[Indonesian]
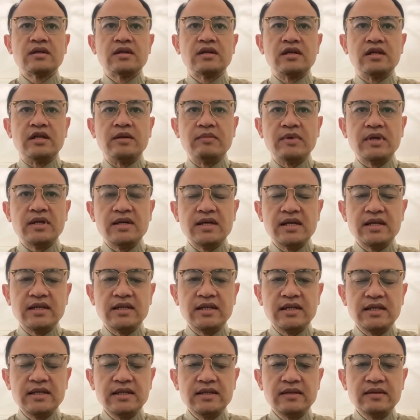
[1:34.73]
Di media
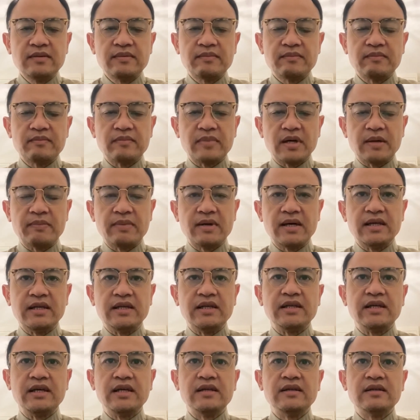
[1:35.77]
ini, Papa
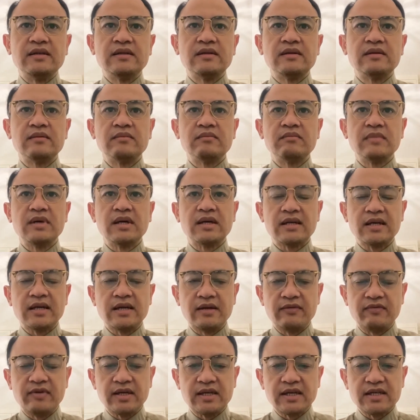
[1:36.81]
ingin
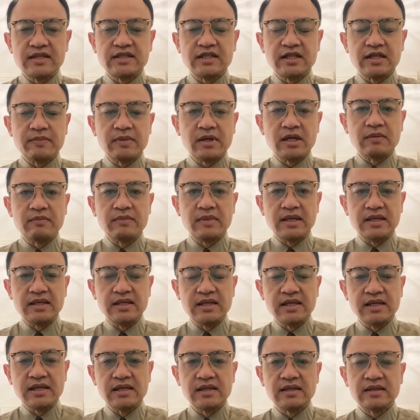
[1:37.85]
mengklarifikasi kepada
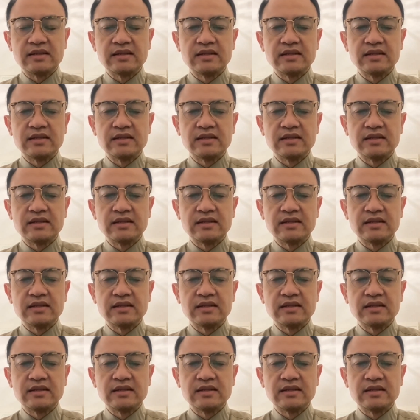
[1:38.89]
media